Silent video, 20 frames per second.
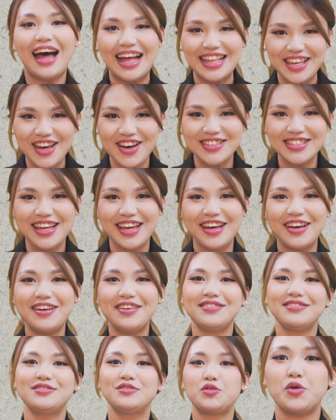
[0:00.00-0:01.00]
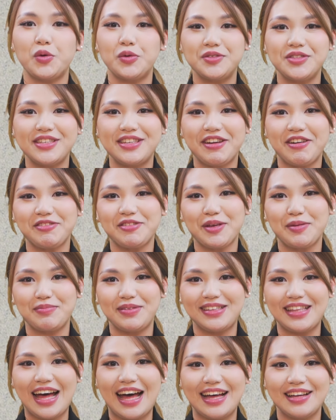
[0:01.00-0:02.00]
안녕하세요, 조윤지
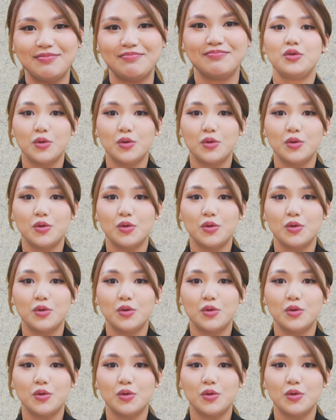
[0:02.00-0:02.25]
리얼터입니다.